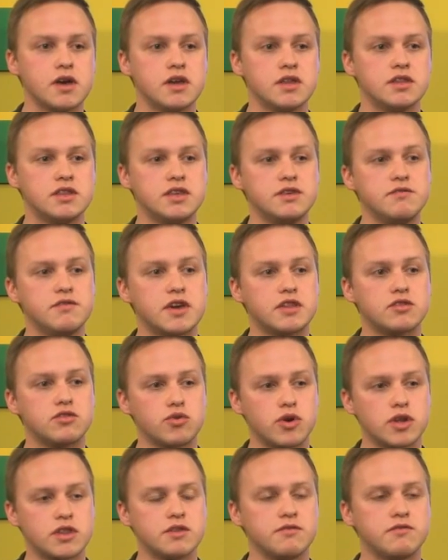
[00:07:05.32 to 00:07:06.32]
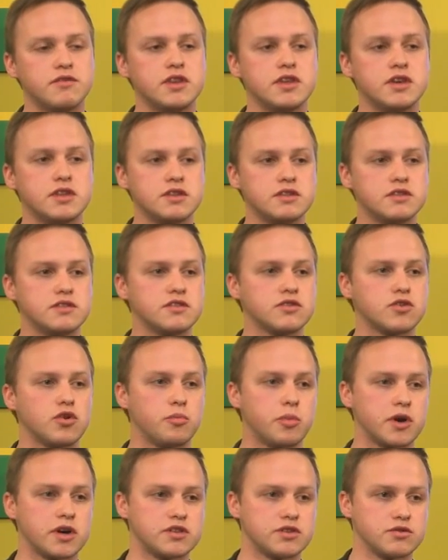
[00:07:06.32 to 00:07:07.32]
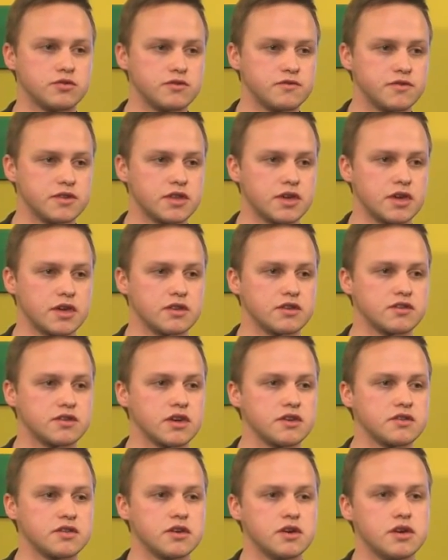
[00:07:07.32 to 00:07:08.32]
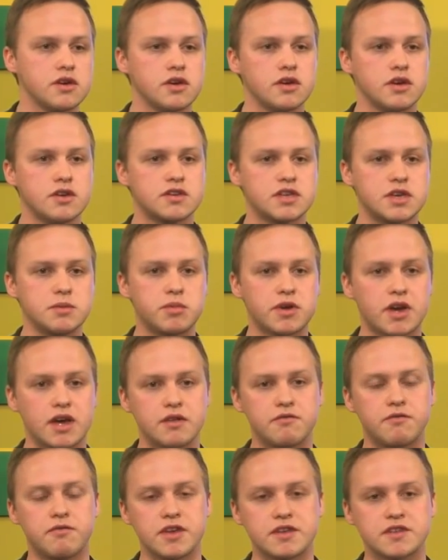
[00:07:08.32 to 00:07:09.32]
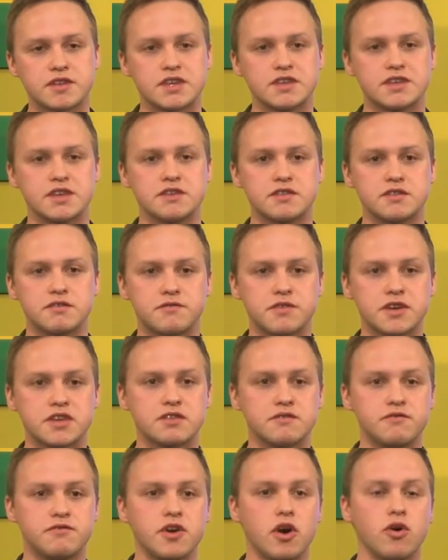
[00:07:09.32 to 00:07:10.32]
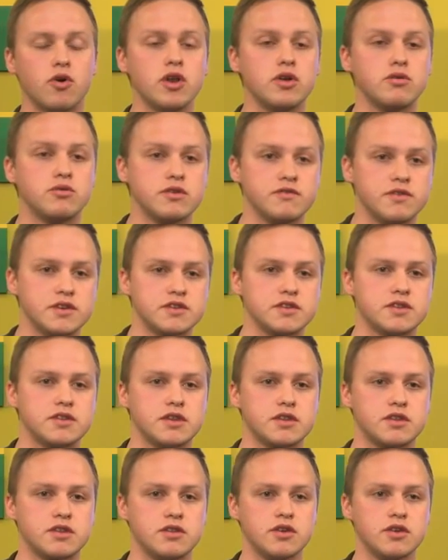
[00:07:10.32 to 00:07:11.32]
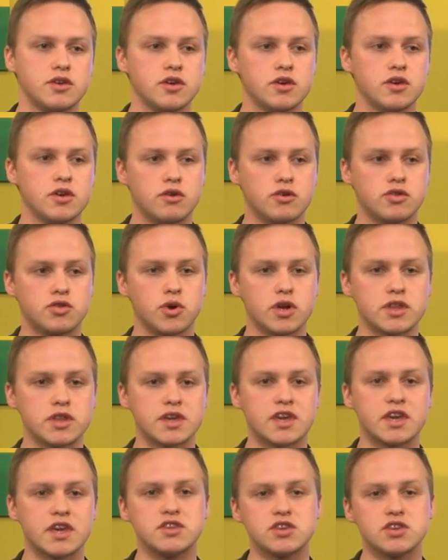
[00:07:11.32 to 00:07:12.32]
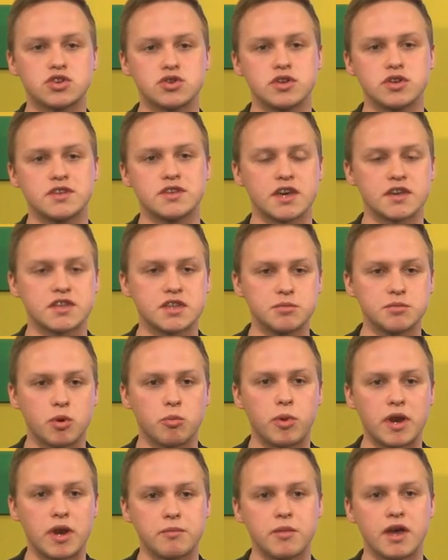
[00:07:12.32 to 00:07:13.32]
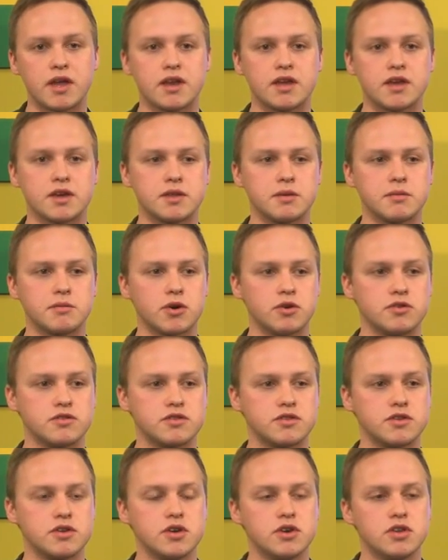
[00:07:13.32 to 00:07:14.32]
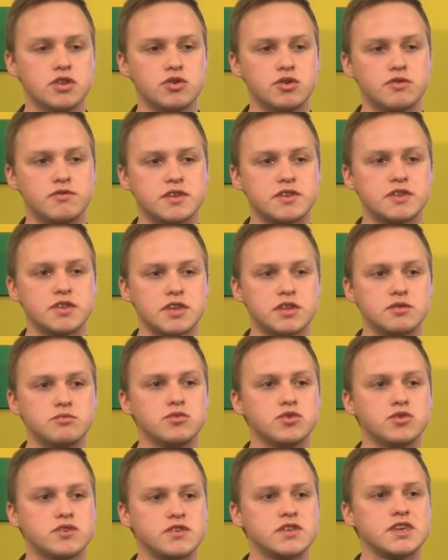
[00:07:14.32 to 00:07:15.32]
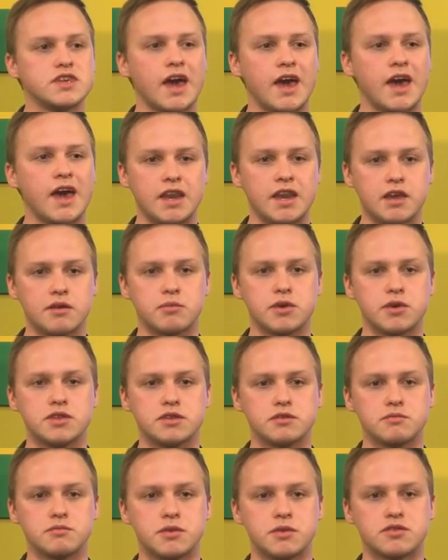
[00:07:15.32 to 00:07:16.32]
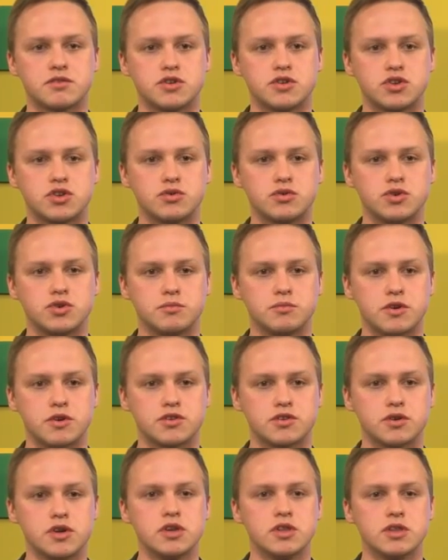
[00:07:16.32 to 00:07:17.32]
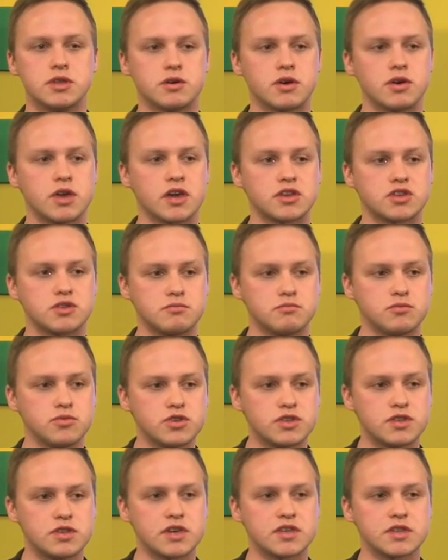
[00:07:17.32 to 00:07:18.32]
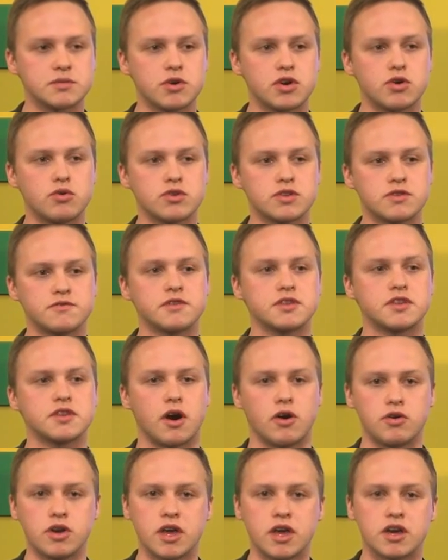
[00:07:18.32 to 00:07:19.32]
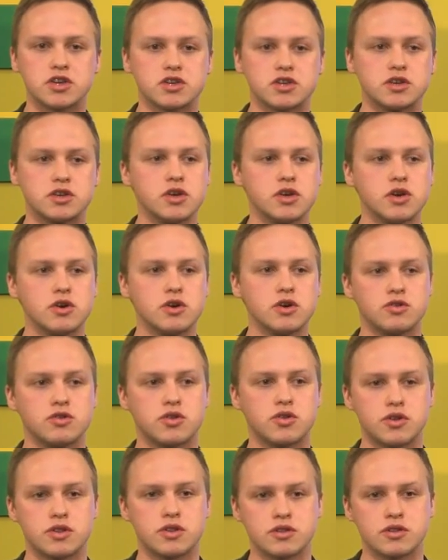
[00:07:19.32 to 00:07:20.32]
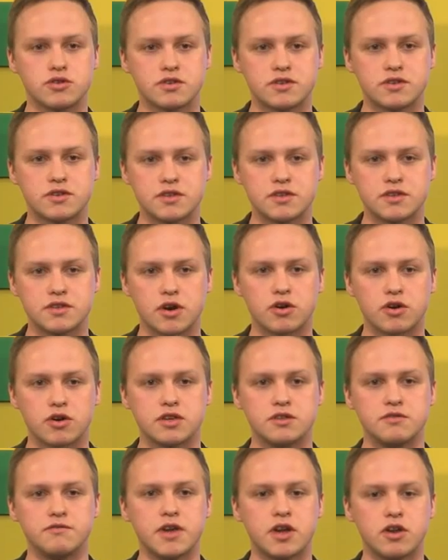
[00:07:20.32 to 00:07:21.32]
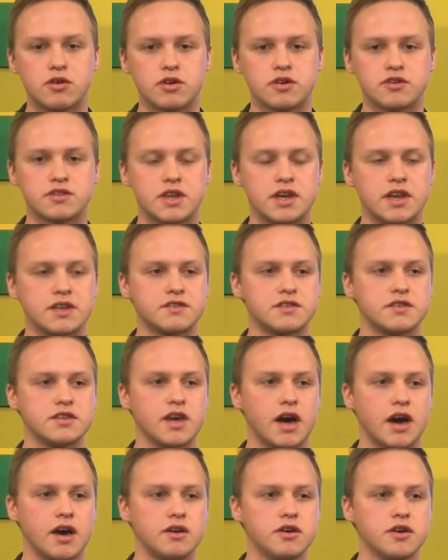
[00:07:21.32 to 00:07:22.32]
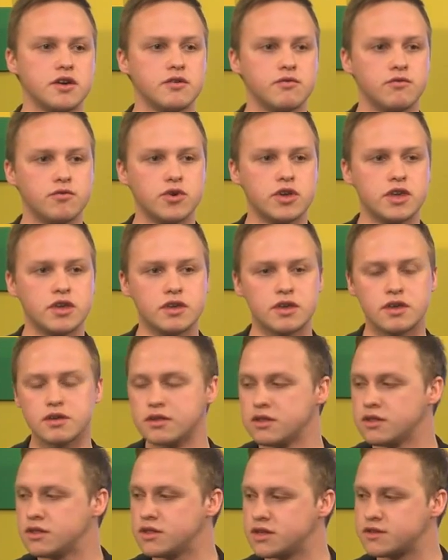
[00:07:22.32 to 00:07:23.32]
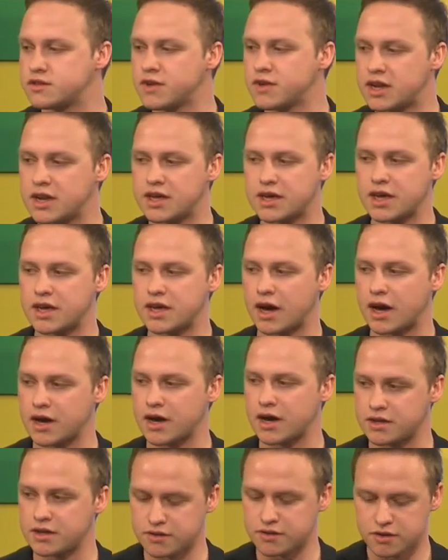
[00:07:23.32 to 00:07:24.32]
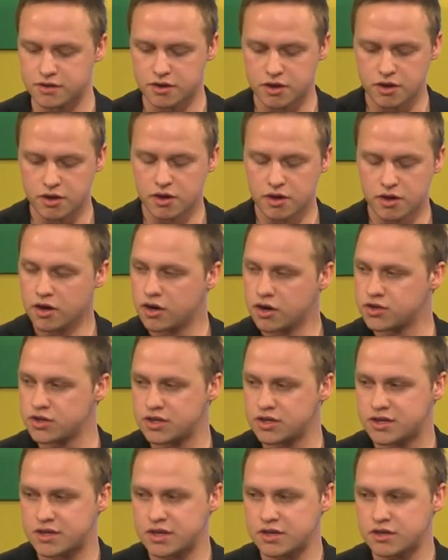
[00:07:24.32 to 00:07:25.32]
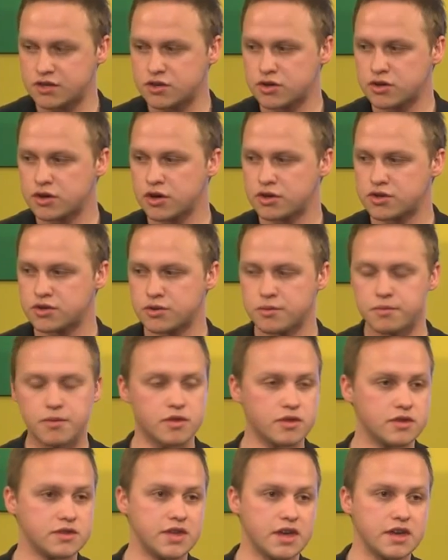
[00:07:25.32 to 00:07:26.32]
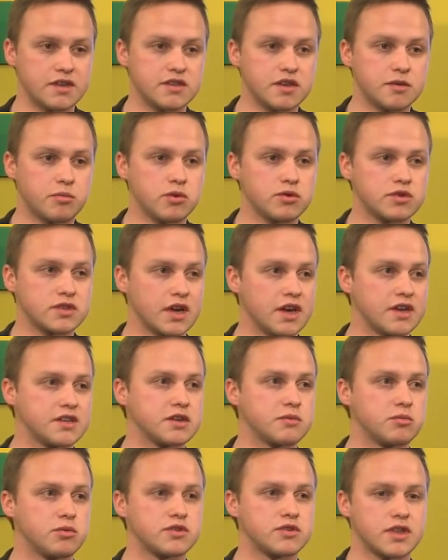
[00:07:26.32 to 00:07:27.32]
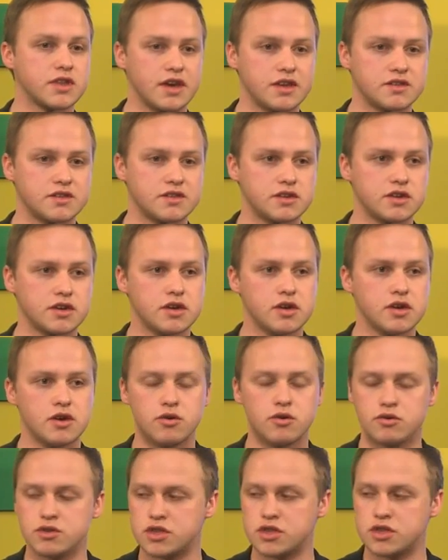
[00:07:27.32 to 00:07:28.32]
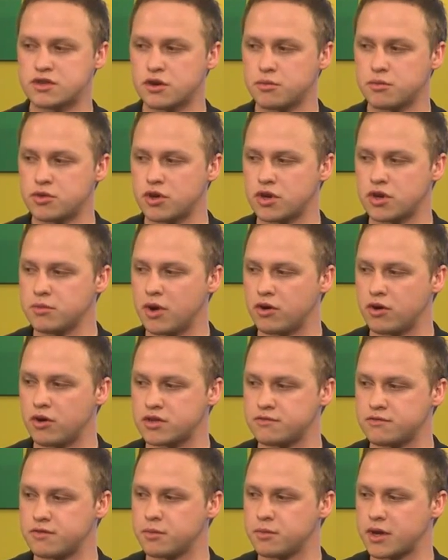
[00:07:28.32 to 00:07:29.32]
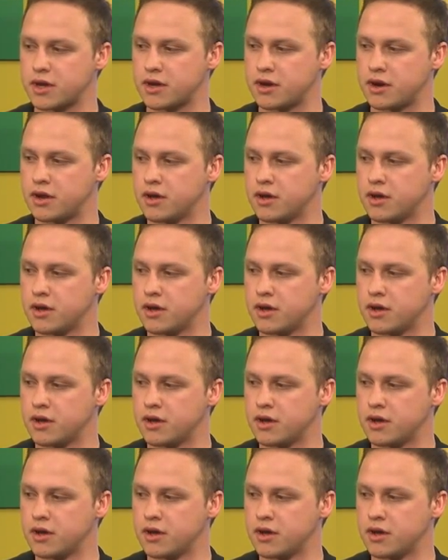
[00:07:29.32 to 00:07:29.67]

Die werden dort definiert in diesen Kooperationsverträgen. Das heißt, es gibt keine festgesetzten Fristen für alle Universitäten. Und dort erkennt ihr schon das erste Problem eigentlich an dem Ganzen. Die Universitäten müssen sich einigen bei, bei so einem Studium. Also da herrscht, muss zuerst einmal großes Vertrauen herrschen und da, da seht ihr auch die Entwicklung aus den letzten Jahren, wohin das wirklich gegangen ist. Also ihr seht da, also 60 plus 30 plus 30 und das kann man dann im Ausland verbringen.